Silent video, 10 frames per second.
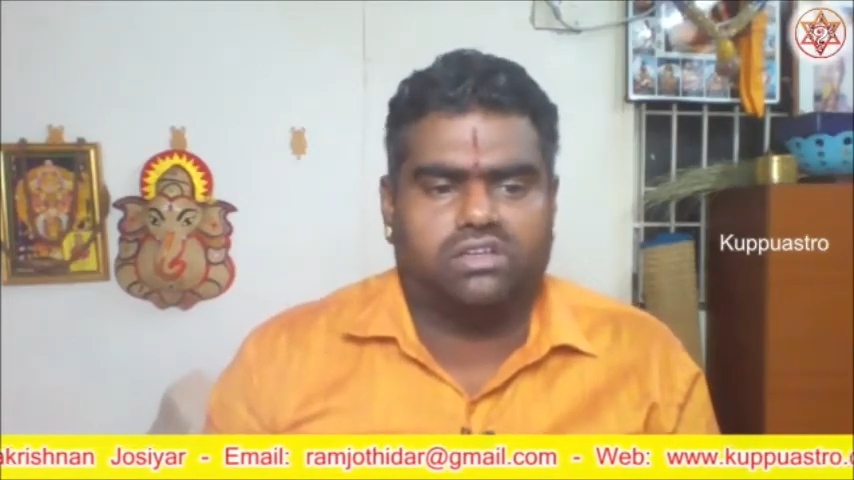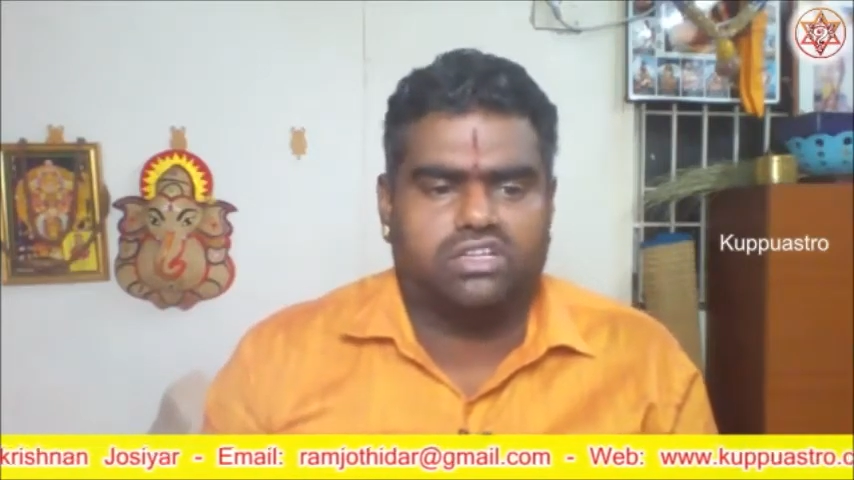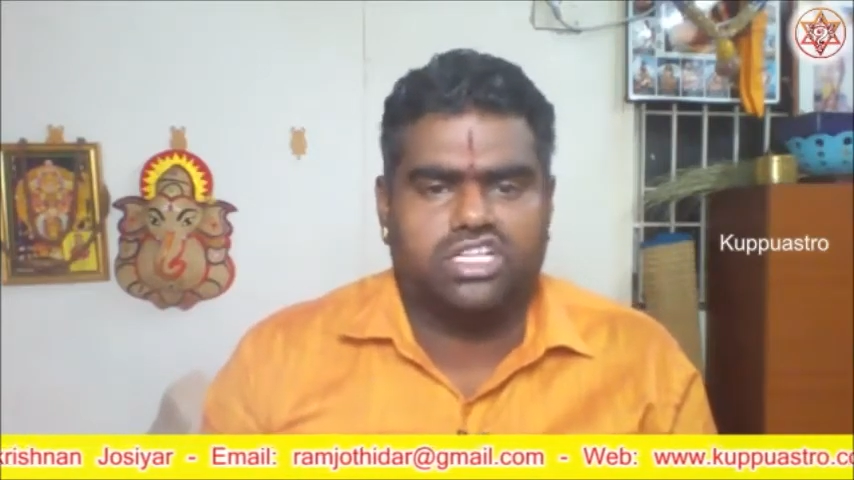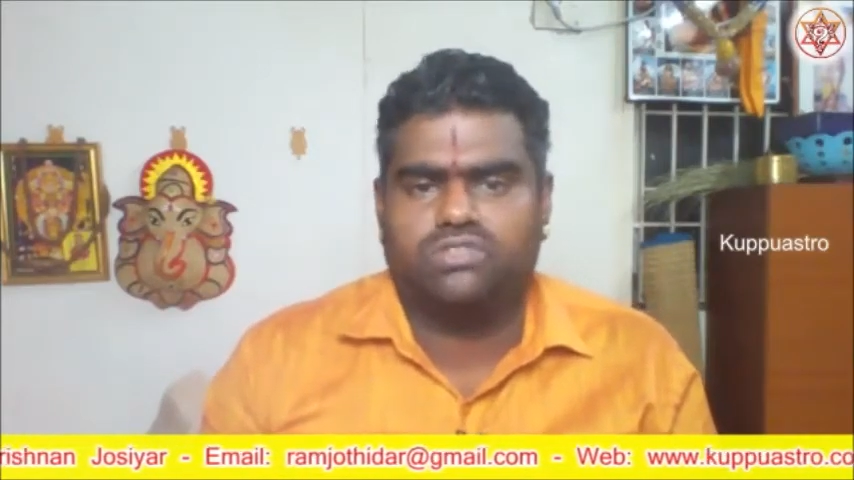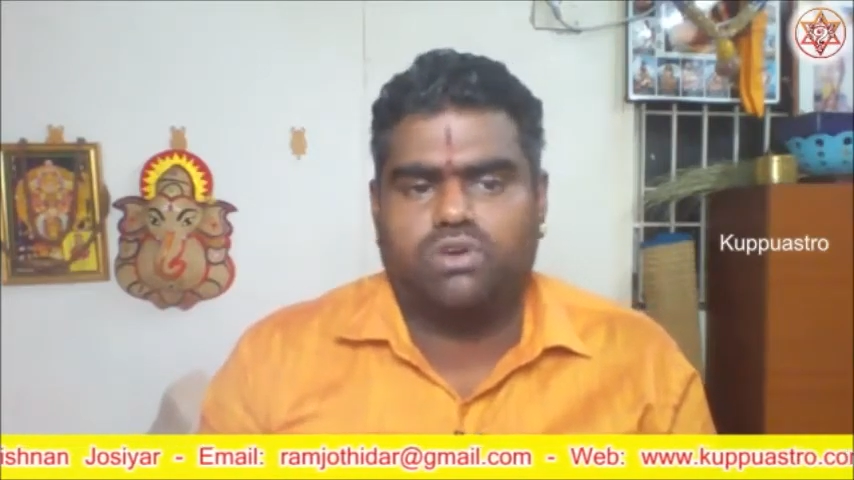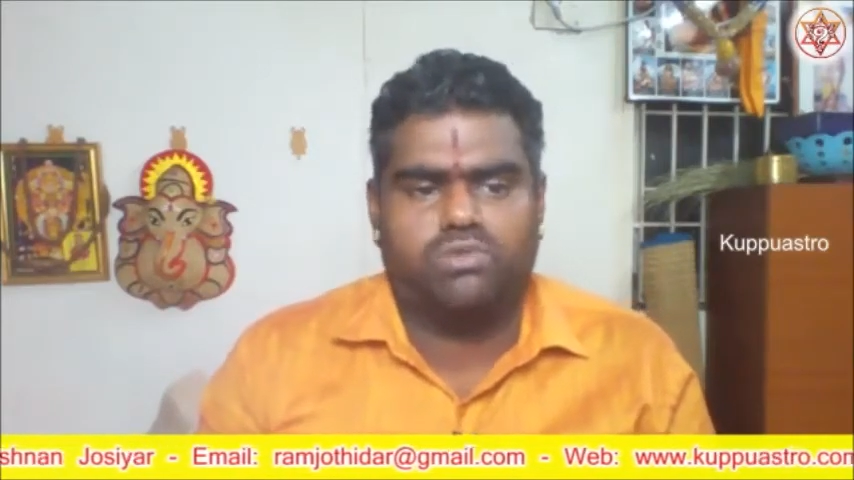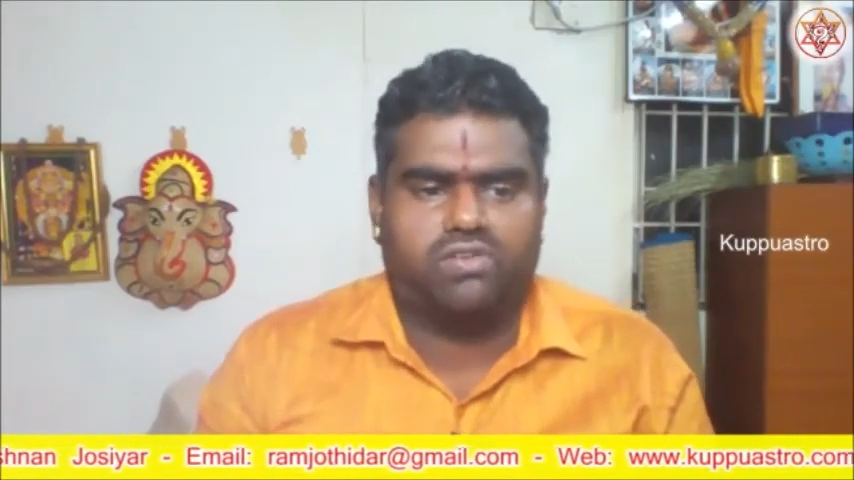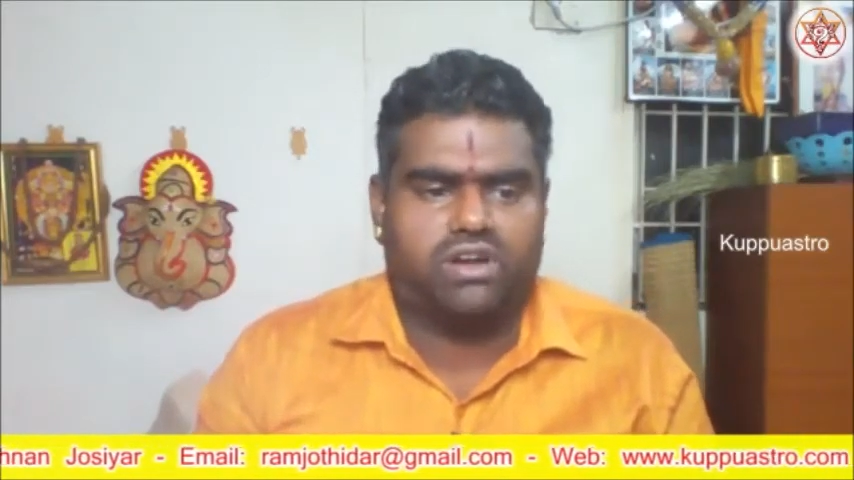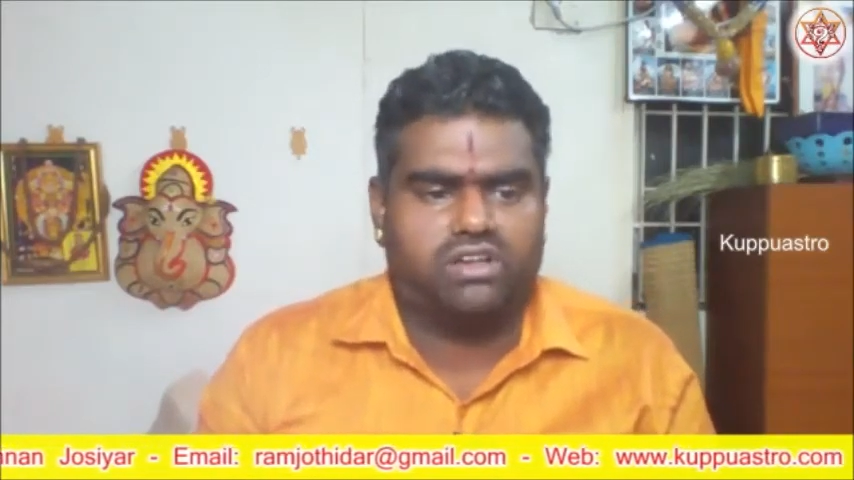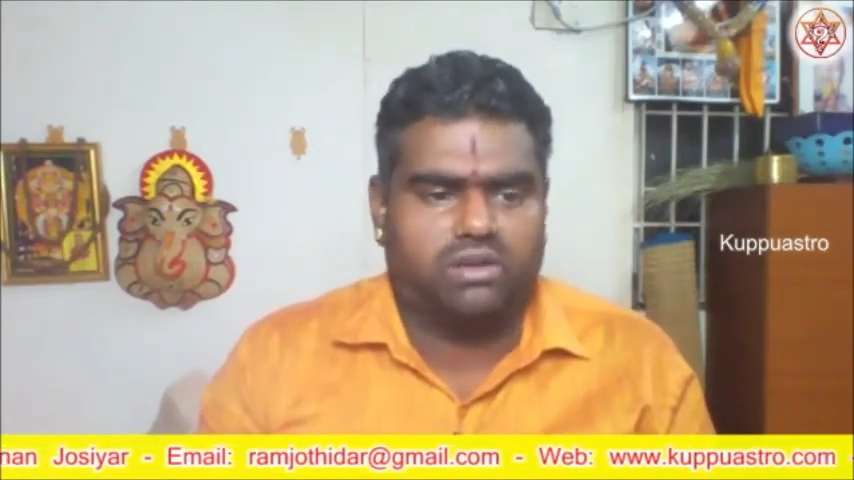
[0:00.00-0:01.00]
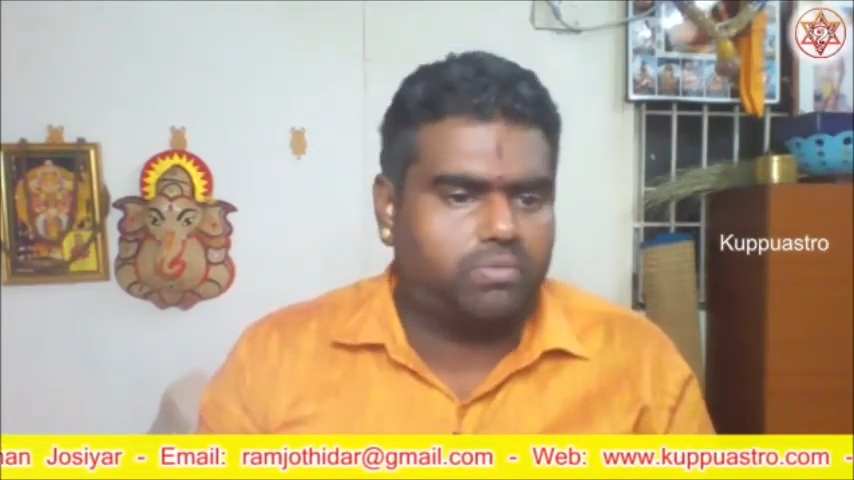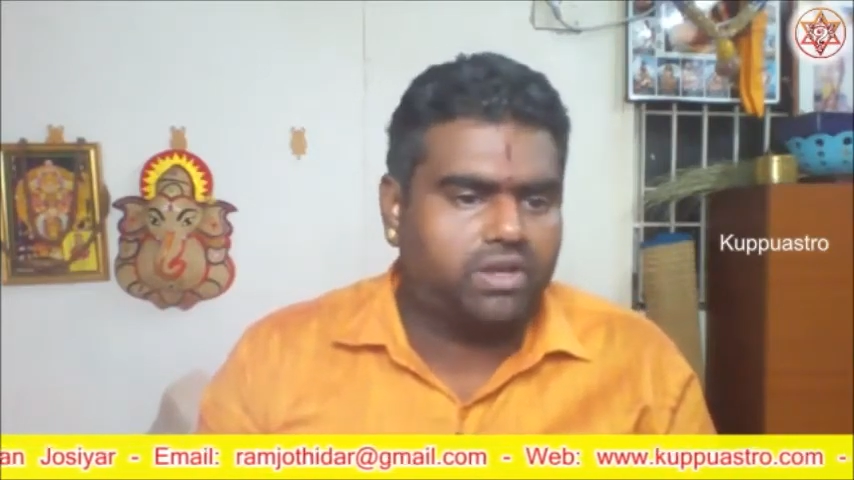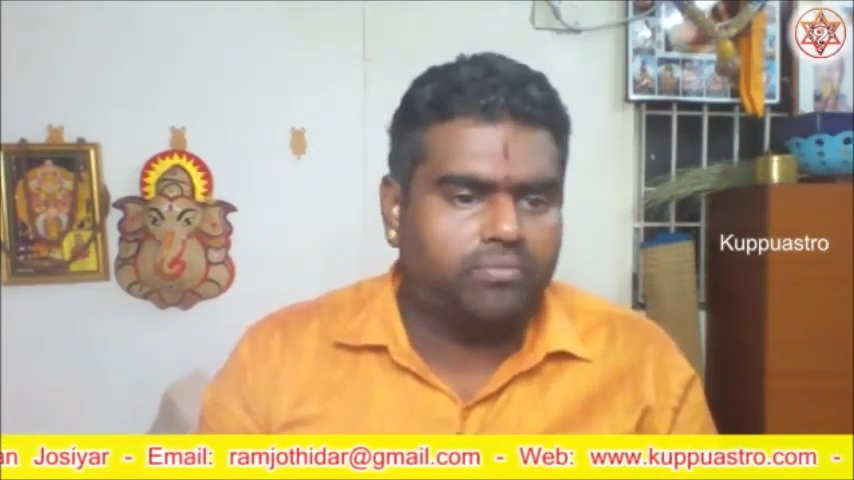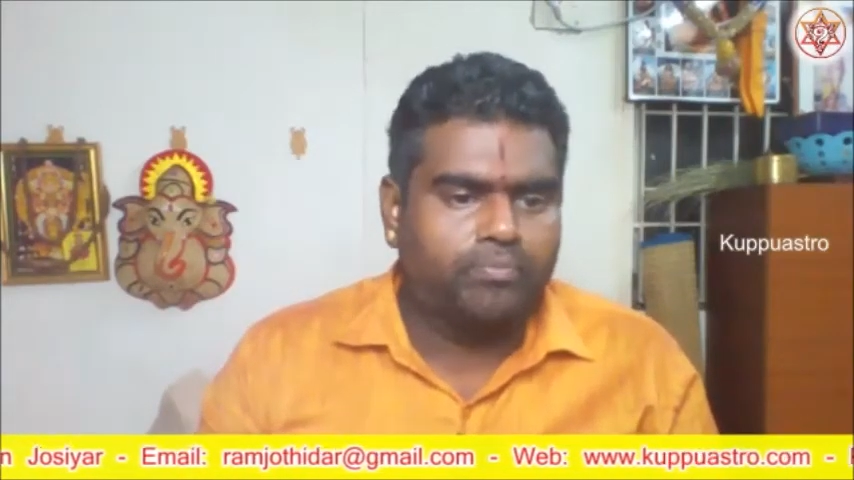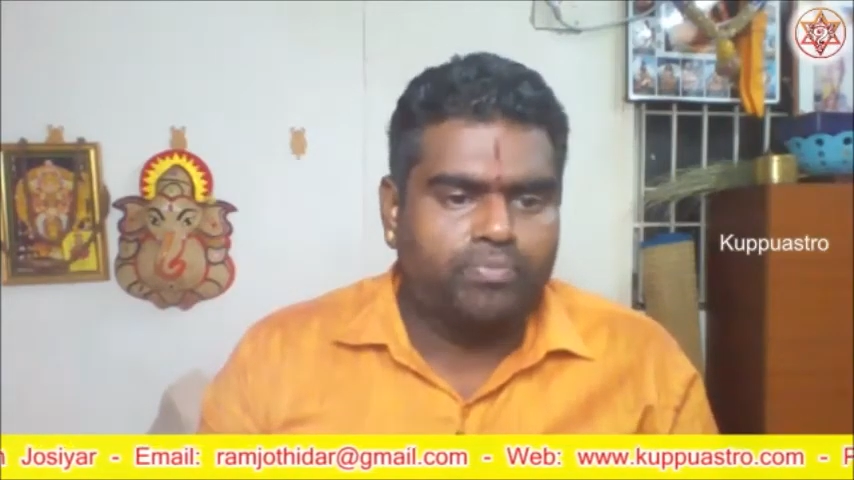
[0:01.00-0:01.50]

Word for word: கிருஷ்ணசுவாமி அவர்கள் இருப்பார்